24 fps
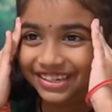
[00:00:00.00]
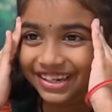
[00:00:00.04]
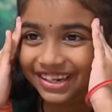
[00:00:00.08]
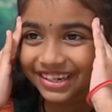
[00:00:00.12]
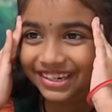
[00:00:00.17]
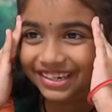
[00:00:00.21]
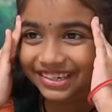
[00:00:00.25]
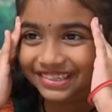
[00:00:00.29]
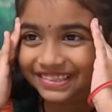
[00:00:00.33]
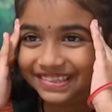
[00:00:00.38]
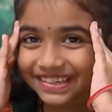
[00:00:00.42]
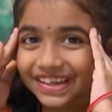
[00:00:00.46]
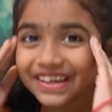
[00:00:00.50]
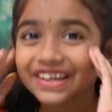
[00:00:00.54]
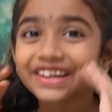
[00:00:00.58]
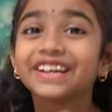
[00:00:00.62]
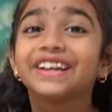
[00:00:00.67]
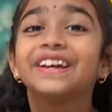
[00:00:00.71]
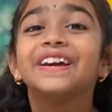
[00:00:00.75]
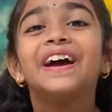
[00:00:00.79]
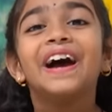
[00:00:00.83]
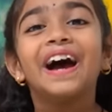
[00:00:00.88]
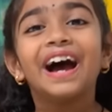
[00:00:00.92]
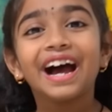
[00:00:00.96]
సారీ
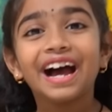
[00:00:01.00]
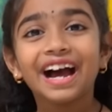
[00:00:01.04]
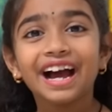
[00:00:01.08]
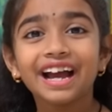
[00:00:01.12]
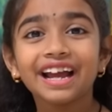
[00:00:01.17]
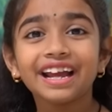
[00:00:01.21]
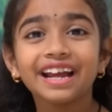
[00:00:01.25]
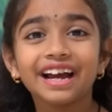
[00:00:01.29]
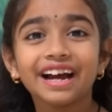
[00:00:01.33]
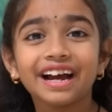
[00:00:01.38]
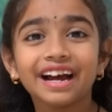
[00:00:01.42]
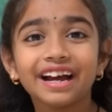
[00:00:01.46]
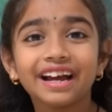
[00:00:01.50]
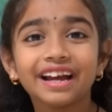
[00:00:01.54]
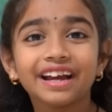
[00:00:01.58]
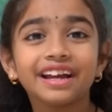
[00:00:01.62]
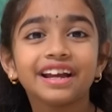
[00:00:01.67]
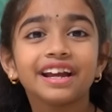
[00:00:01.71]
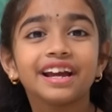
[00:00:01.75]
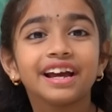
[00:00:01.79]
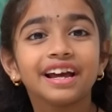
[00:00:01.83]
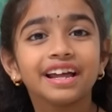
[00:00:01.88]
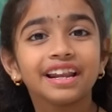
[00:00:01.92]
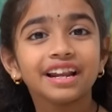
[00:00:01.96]
సారీ హాయ్ హాయ్
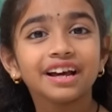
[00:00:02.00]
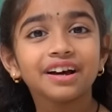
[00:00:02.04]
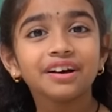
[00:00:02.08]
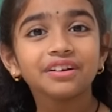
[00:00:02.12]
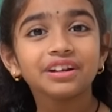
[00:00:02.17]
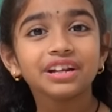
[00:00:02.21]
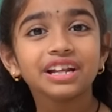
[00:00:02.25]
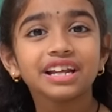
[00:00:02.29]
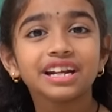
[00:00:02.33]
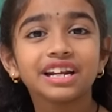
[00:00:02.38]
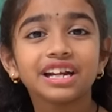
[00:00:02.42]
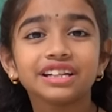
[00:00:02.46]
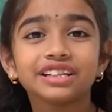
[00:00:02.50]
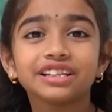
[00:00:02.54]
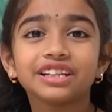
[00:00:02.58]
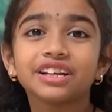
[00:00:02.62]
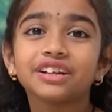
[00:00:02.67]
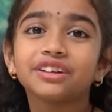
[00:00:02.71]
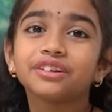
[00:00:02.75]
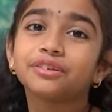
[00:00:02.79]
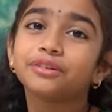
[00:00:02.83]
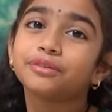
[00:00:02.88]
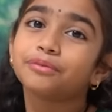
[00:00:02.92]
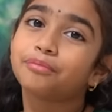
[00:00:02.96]
ఎలా ఉన్నారు
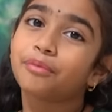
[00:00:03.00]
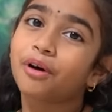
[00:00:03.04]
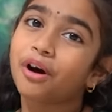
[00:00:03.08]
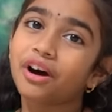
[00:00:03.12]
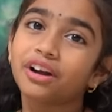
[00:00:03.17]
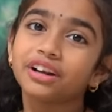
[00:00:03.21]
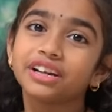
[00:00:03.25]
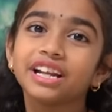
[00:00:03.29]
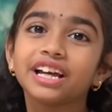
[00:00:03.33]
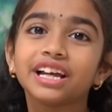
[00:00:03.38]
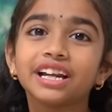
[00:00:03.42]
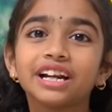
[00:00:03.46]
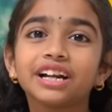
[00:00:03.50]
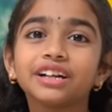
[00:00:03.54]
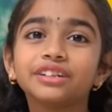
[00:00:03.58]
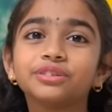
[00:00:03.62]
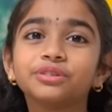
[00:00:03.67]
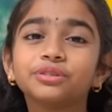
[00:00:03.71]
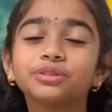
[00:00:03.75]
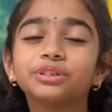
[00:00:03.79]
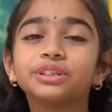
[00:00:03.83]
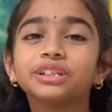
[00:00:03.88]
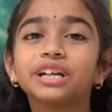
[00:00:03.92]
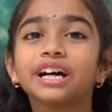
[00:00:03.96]
అందరూ బాగున్నారు
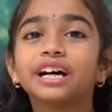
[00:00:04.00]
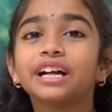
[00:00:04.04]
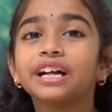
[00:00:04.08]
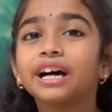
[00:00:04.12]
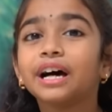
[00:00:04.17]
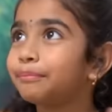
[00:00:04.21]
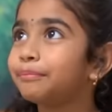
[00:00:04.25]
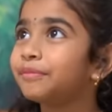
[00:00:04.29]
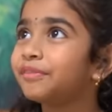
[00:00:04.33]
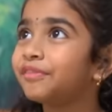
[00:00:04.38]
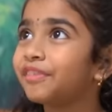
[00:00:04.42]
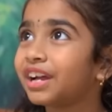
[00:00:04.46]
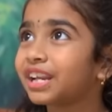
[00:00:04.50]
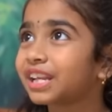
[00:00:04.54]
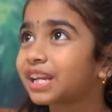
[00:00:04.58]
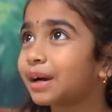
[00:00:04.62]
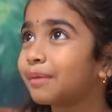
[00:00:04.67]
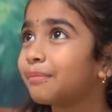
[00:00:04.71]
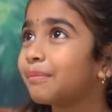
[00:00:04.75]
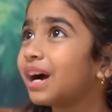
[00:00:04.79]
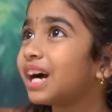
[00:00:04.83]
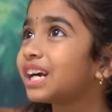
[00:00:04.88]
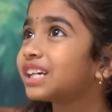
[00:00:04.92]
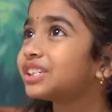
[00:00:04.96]
అనుకుంటా
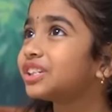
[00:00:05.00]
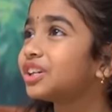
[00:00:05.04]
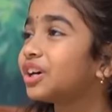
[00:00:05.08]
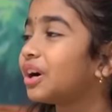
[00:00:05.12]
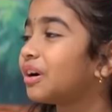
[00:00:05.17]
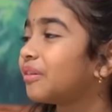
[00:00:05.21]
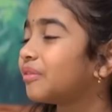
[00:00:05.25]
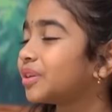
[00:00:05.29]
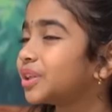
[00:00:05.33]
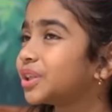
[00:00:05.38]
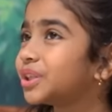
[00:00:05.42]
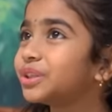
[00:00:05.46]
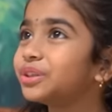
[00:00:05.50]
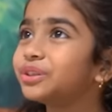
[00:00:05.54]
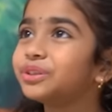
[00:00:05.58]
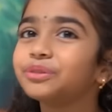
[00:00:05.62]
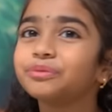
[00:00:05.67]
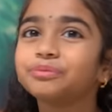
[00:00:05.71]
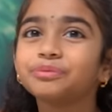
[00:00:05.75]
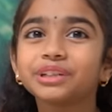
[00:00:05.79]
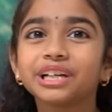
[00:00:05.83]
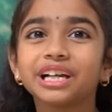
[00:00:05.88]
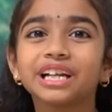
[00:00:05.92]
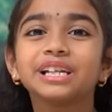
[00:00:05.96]
వెల్కమ్ బ్యాక్ టు అవర్
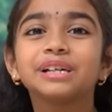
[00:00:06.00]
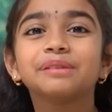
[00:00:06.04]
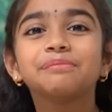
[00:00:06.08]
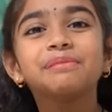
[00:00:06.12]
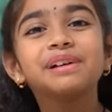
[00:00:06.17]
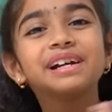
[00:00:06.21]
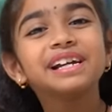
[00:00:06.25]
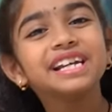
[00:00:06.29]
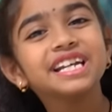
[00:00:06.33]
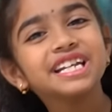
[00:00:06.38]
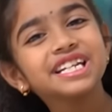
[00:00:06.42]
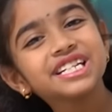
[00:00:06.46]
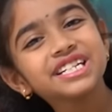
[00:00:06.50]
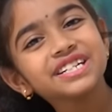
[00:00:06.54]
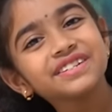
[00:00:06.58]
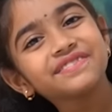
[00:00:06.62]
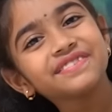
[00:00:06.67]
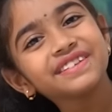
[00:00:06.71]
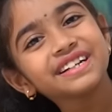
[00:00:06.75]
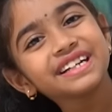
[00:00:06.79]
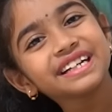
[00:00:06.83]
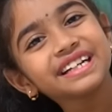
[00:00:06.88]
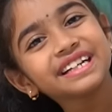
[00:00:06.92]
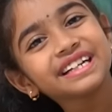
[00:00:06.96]
యూట్యూబ్ ఛానల్
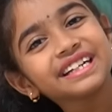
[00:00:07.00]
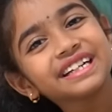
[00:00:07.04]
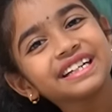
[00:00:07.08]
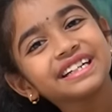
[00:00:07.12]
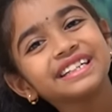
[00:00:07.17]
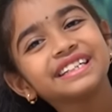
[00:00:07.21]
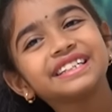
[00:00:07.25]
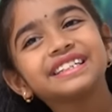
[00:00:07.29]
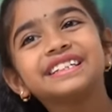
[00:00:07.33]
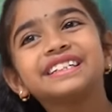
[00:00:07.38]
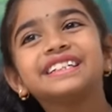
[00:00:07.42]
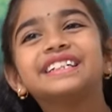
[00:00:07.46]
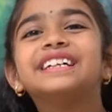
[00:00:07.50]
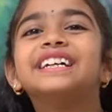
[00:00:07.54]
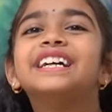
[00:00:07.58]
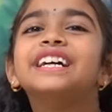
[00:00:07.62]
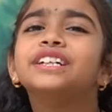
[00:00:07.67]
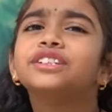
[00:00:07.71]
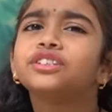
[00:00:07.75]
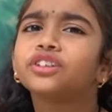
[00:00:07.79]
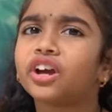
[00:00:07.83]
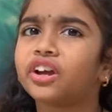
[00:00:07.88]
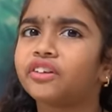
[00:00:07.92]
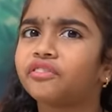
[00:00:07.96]
మహేశ్వన్
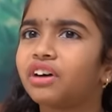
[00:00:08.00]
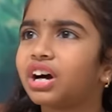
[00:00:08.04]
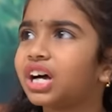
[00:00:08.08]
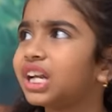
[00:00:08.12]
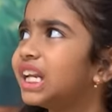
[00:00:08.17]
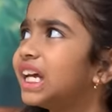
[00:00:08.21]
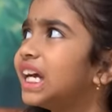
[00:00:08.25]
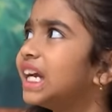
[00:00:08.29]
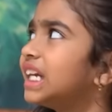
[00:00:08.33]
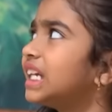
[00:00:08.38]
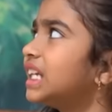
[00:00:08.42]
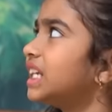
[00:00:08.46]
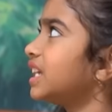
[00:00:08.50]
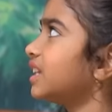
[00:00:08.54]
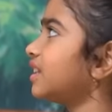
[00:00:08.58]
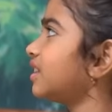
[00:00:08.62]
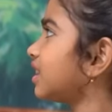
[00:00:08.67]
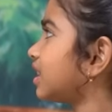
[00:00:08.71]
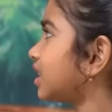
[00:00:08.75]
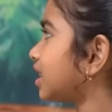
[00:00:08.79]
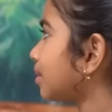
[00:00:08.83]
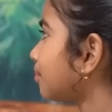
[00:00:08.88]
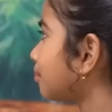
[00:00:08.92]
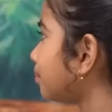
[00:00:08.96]
సో ఇవాళ ఏంటి
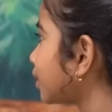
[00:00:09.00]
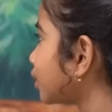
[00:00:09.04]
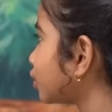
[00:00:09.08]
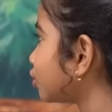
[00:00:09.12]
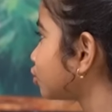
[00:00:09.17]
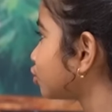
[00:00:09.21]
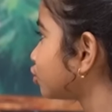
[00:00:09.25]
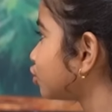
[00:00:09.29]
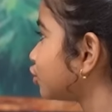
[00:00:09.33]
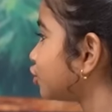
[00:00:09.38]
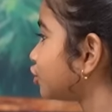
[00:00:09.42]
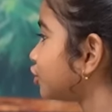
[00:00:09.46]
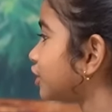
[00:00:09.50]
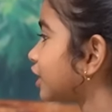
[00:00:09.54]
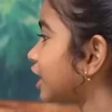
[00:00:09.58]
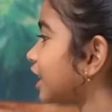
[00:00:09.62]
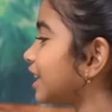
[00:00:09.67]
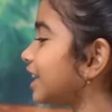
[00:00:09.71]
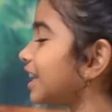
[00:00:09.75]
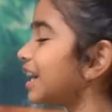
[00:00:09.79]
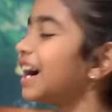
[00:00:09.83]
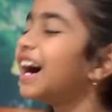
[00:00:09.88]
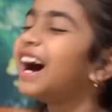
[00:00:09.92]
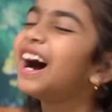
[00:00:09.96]
సిట్టం
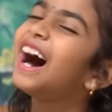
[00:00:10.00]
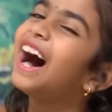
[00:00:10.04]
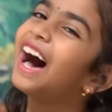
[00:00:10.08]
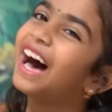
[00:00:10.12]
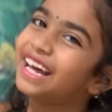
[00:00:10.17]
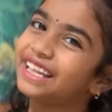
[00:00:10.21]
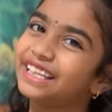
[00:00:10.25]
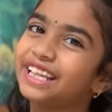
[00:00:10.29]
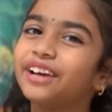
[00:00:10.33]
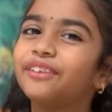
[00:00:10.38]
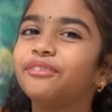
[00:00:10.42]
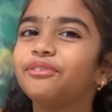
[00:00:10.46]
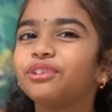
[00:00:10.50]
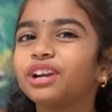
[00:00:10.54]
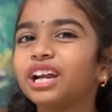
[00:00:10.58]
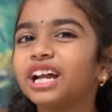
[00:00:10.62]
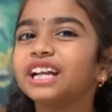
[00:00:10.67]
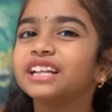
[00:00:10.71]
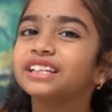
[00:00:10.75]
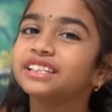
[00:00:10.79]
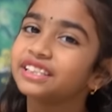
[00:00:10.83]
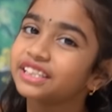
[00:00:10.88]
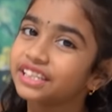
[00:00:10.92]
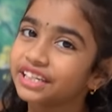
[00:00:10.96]
పట్టుకుంటున్నారా అదే
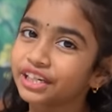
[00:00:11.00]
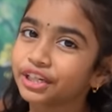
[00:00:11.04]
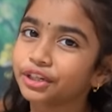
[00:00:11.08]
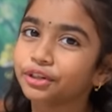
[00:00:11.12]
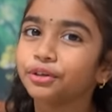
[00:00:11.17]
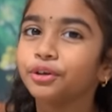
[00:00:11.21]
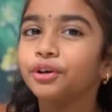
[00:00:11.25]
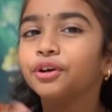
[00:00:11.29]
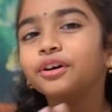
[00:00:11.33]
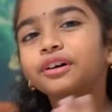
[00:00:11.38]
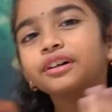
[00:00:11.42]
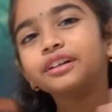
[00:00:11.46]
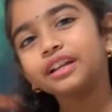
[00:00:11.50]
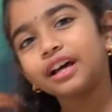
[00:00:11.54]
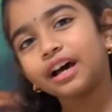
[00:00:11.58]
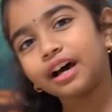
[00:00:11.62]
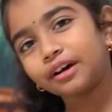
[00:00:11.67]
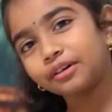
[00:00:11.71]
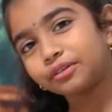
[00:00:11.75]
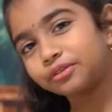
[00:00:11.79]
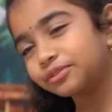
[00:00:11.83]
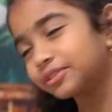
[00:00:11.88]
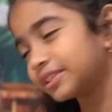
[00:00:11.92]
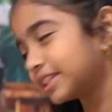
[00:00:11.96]
ఫ్రెండ్స్ నేను నా
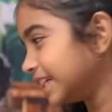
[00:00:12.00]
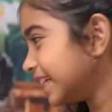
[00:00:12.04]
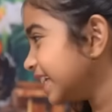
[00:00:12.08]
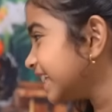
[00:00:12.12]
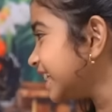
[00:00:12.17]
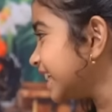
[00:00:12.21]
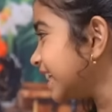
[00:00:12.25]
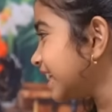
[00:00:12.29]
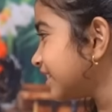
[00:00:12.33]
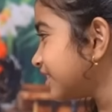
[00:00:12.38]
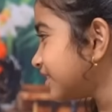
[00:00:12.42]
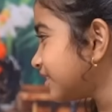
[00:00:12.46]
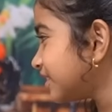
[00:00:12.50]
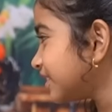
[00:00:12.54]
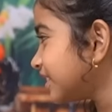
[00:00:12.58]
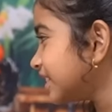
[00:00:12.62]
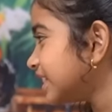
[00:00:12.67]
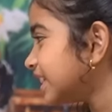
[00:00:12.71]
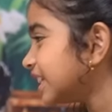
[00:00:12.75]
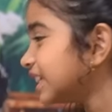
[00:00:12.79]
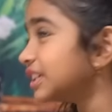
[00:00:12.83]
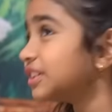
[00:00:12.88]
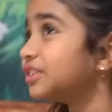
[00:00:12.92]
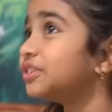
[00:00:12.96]
కుకింగ్
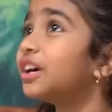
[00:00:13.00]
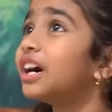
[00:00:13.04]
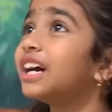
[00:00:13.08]
చేస్తున్నాను